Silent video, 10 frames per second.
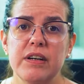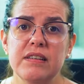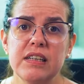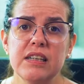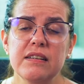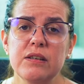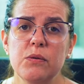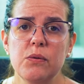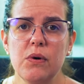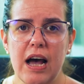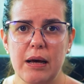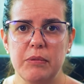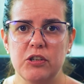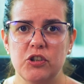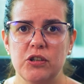Foi assim que nasceu o
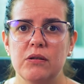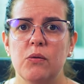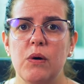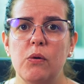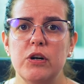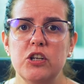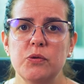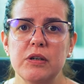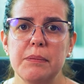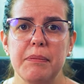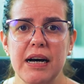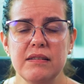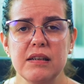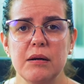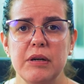Rabbit, um algoritmo que
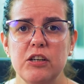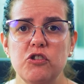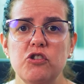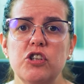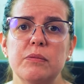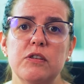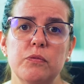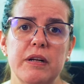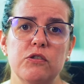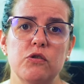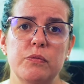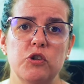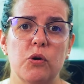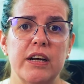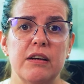basicamente estima se o preço do
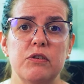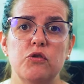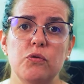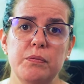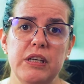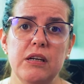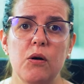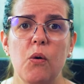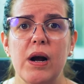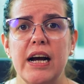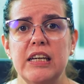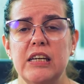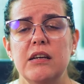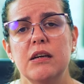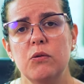Bitcoin deve subir ou
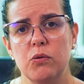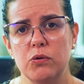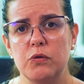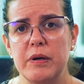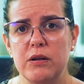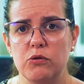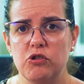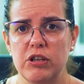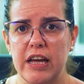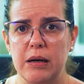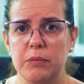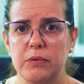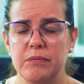cair em curtos períodos de tempo.